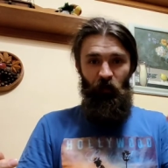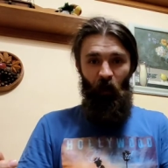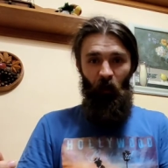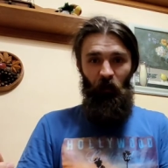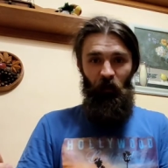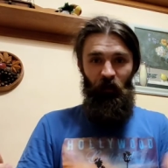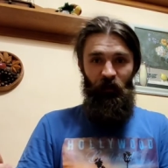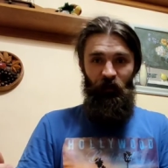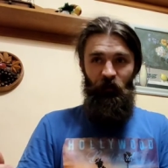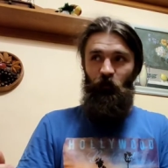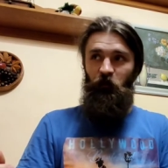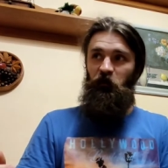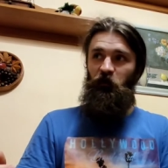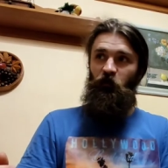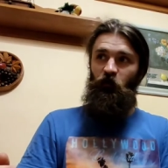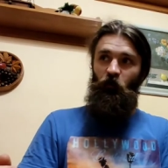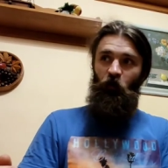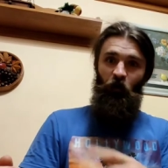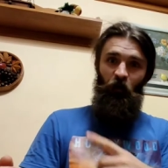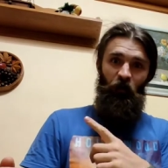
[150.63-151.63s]
пропылесось и
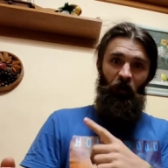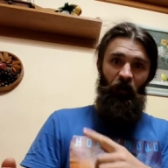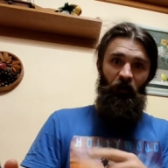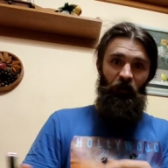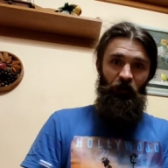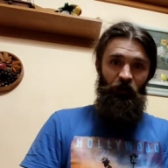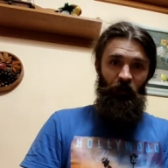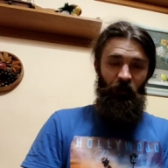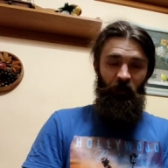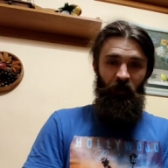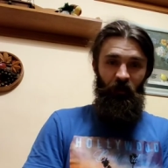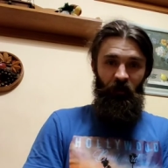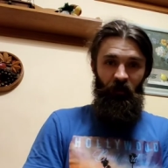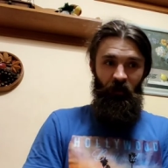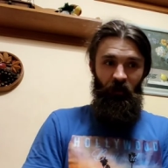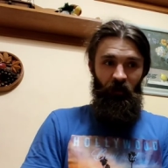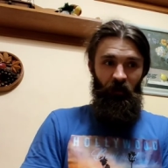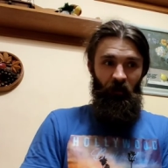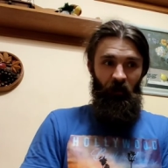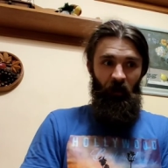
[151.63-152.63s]
шторы повешай.
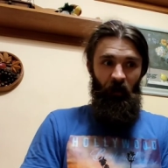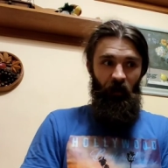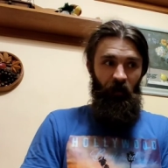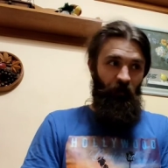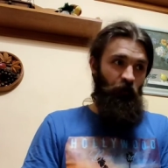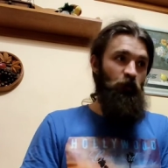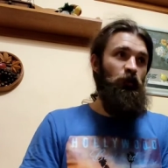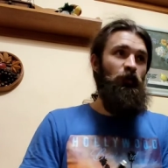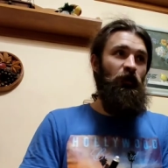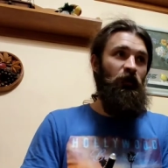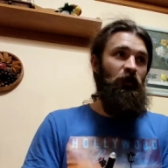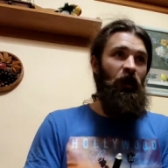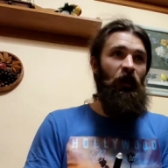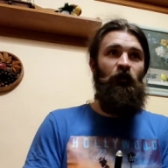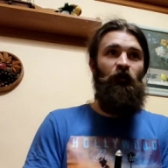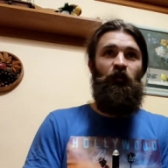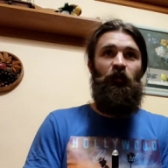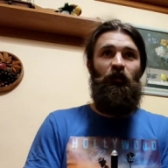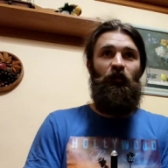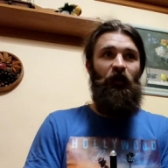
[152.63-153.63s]
Мужчина, да,
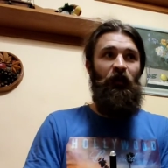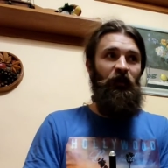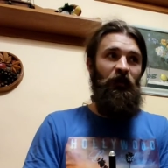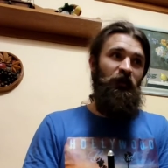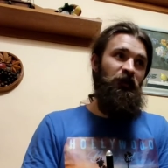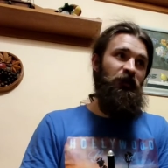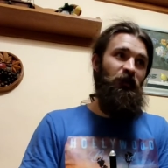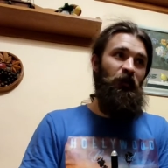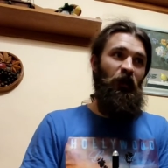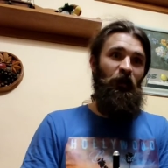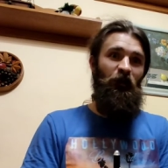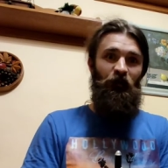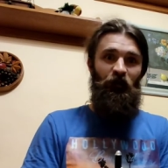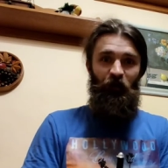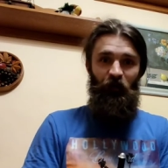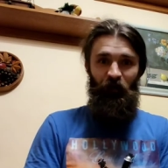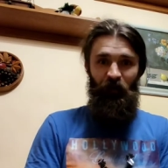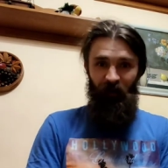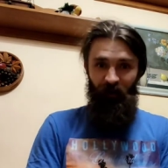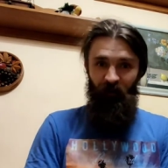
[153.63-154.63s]
любимая, я же тебя
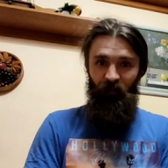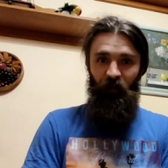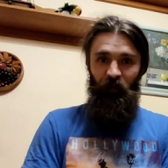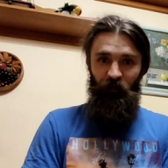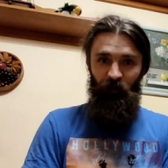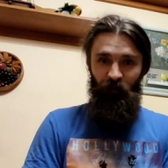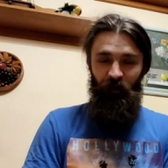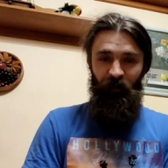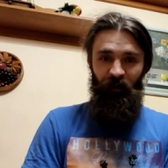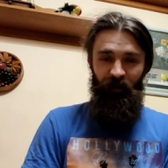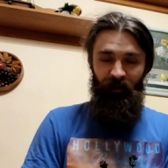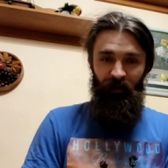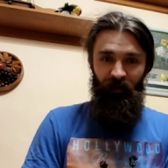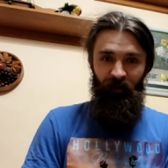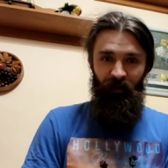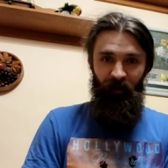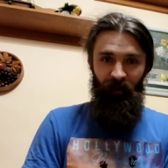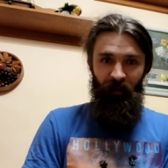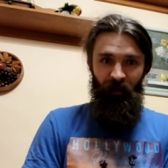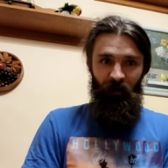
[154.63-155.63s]
люблю, и пошел это
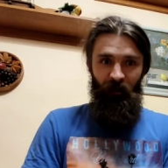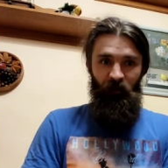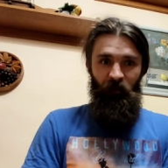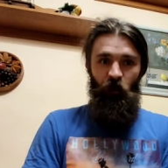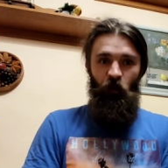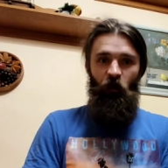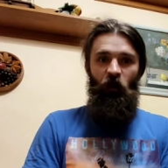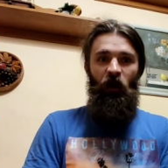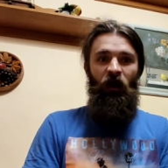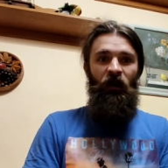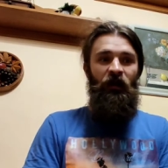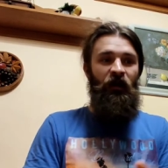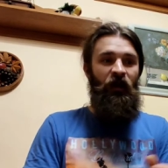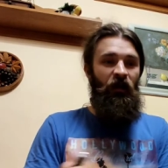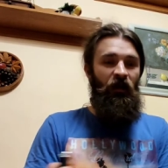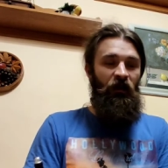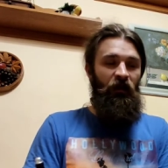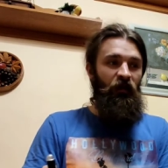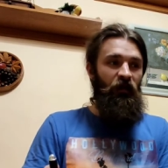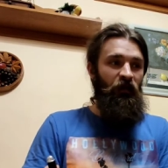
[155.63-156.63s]
делать. То и
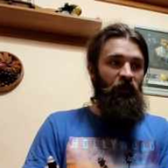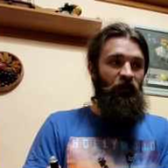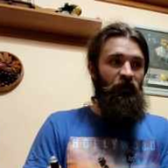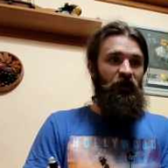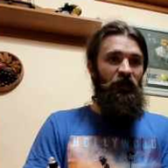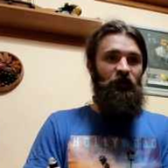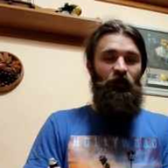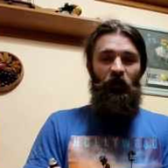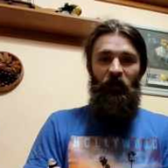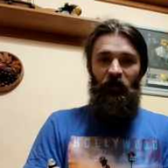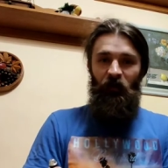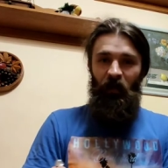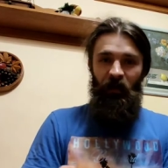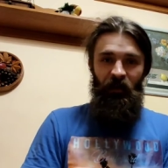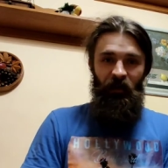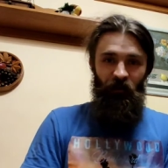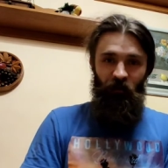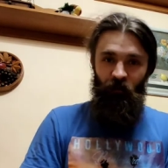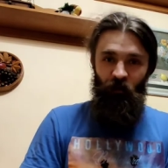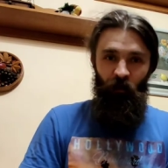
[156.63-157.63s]
она без
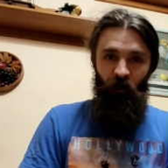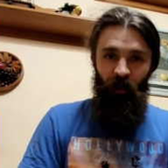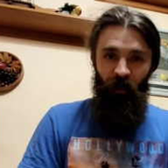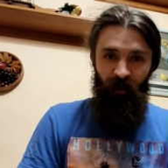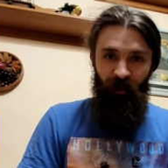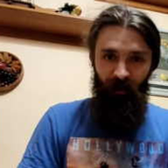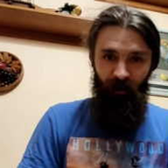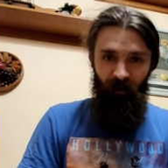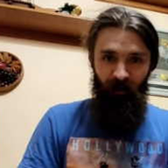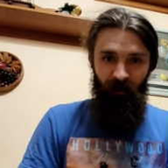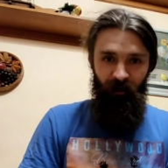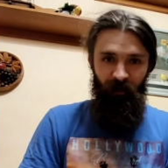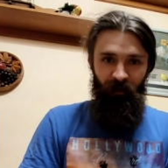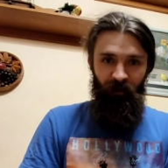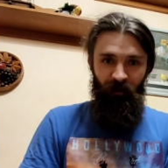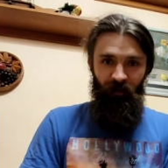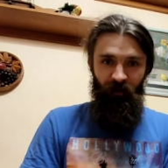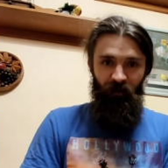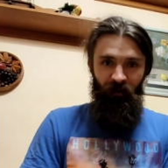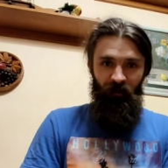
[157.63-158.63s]
понимания, что ей делать.
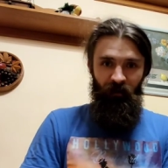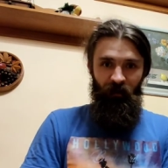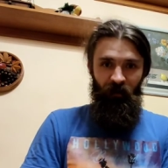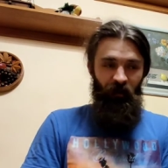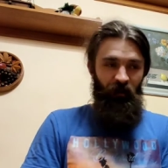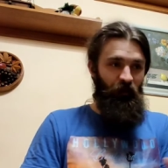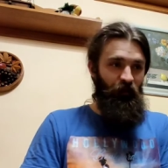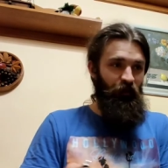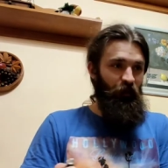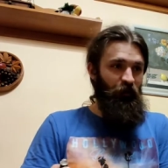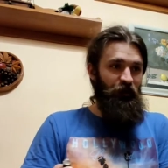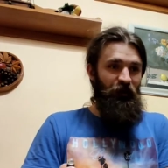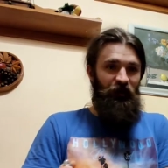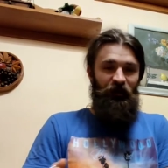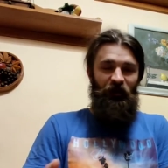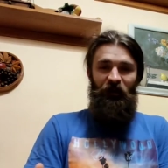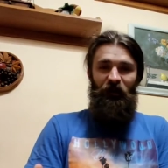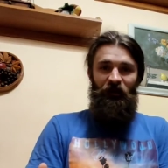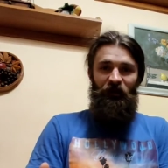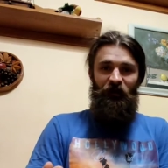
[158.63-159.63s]
Она просто
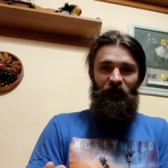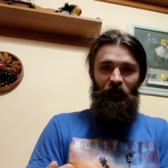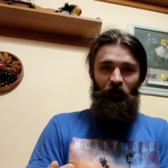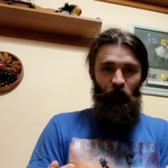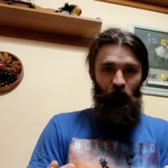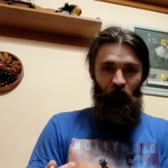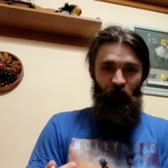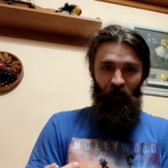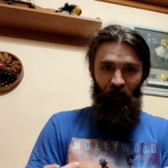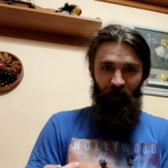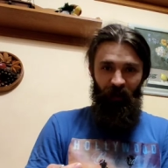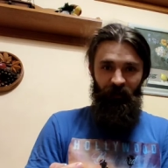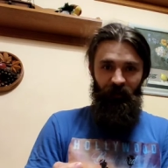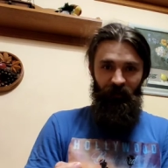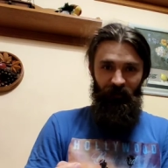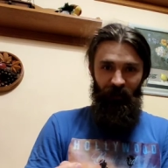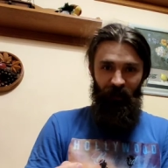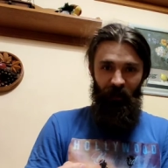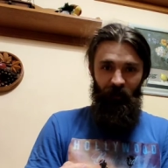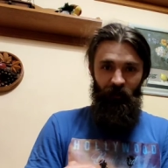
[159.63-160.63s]
садится и губы
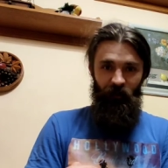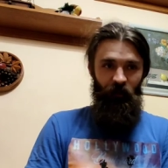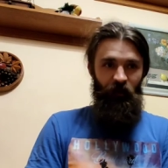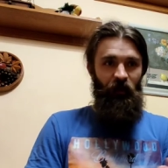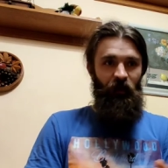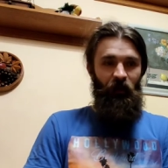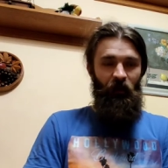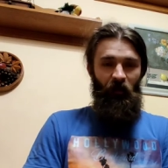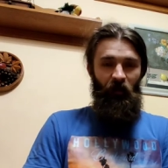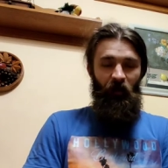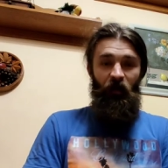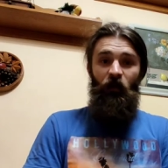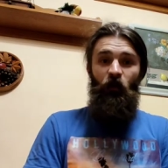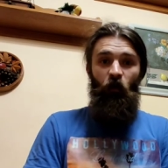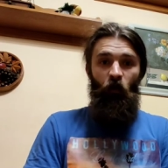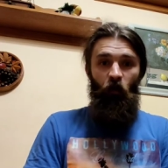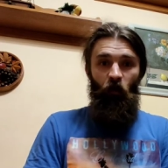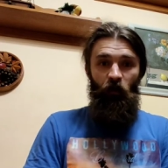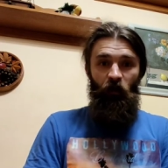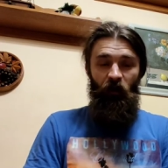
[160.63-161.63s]
красит дальше. И
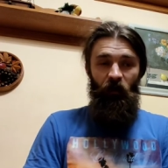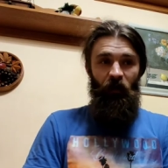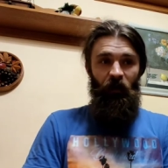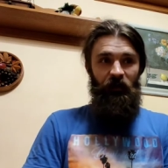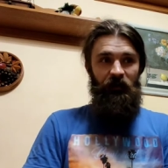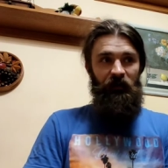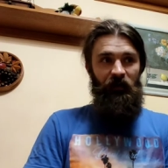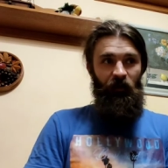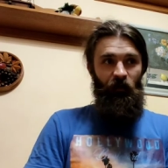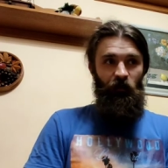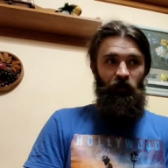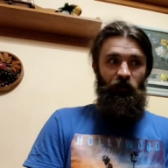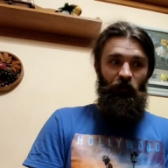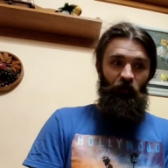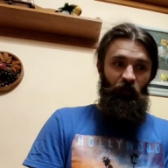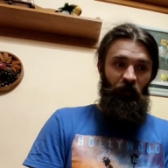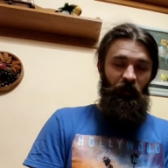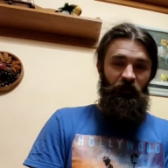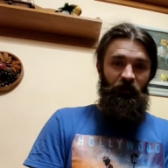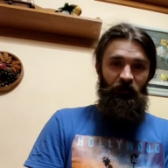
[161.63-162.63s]
он остается
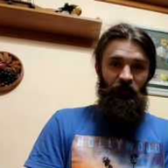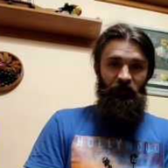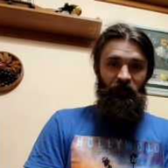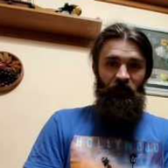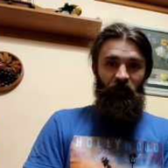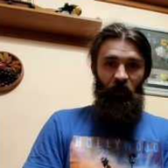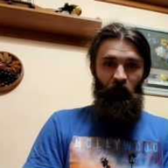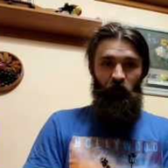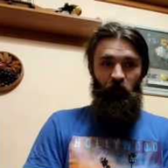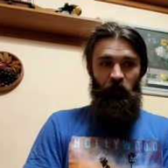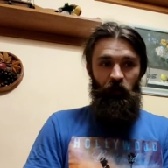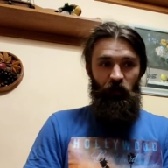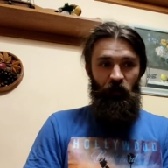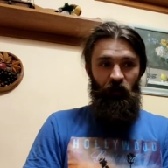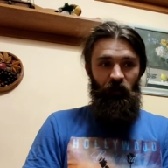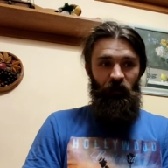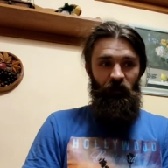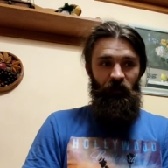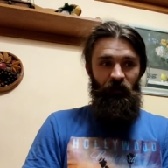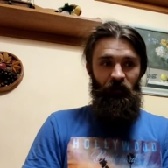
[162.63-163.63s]
без
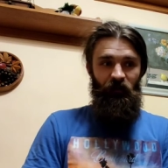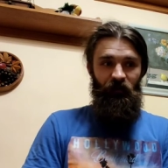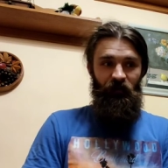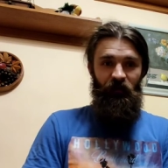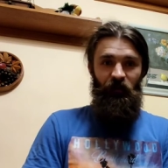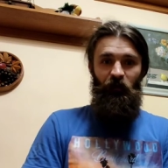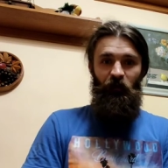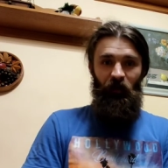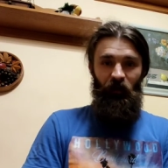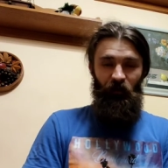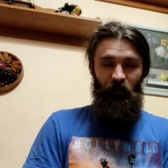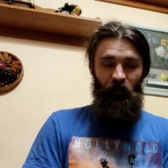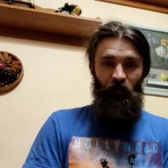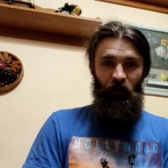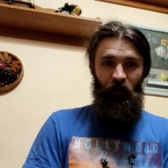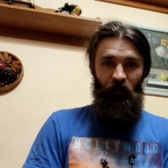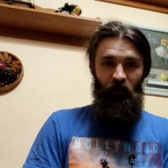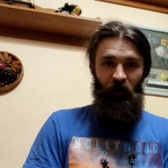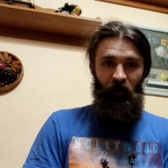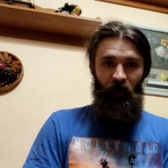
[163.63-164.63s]
добычи семье,
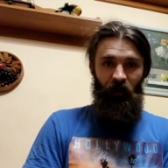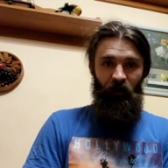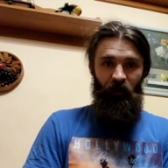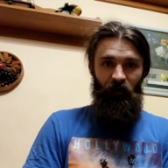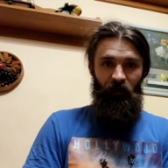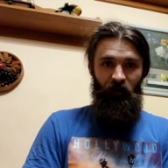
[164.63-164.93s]
грубо говоря.